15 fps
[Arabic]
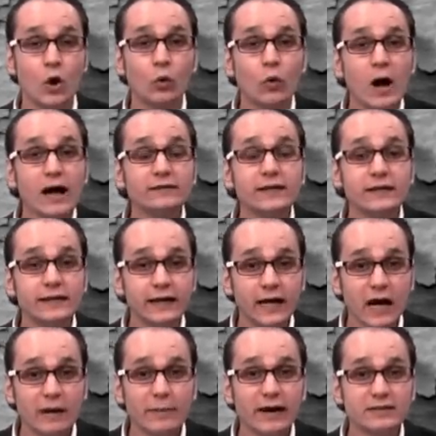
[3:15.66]
وهذا اللي
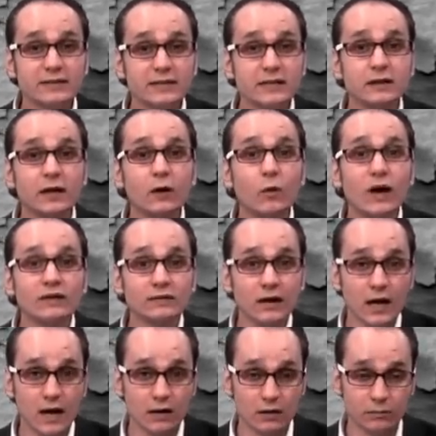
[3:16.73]
غاب عن ذهن إخواتنا
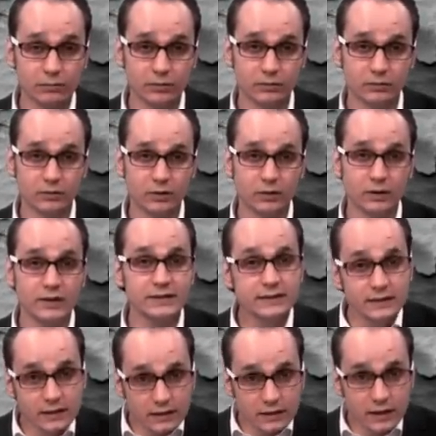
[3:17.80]
العرب
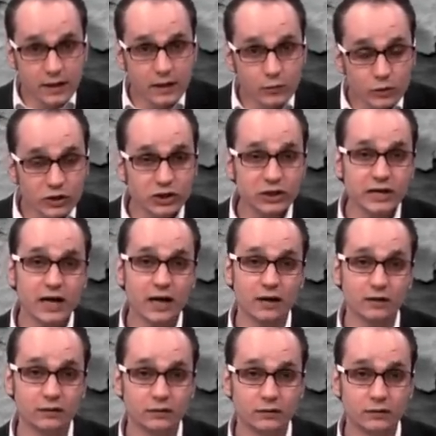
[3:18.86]
السنة
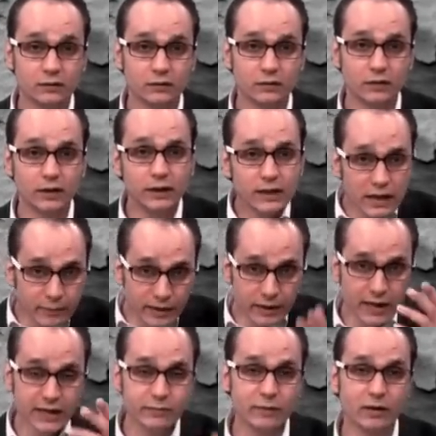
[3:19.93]
والشيعة إلا من
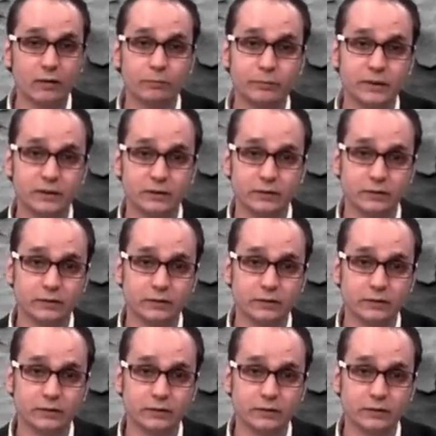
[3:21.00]
رحم ربي